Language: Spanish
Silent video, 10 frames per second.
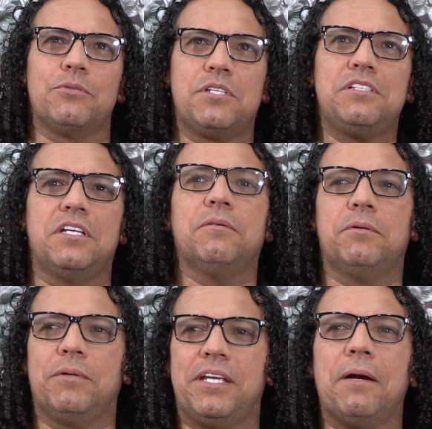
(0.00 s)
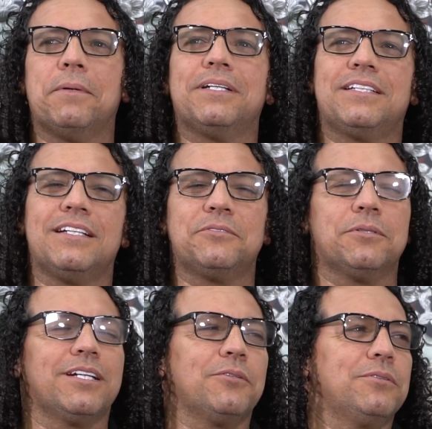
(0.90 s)
Y yo, sí, sí, a mí me llaman y tal.
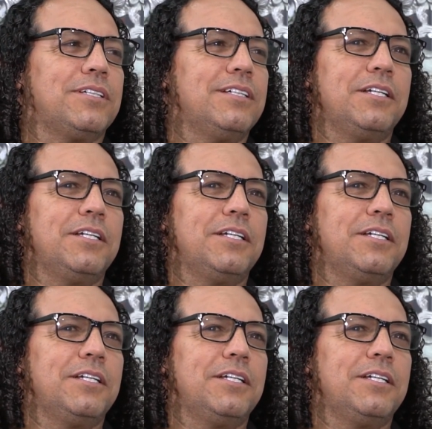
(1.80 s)
Yo le conté.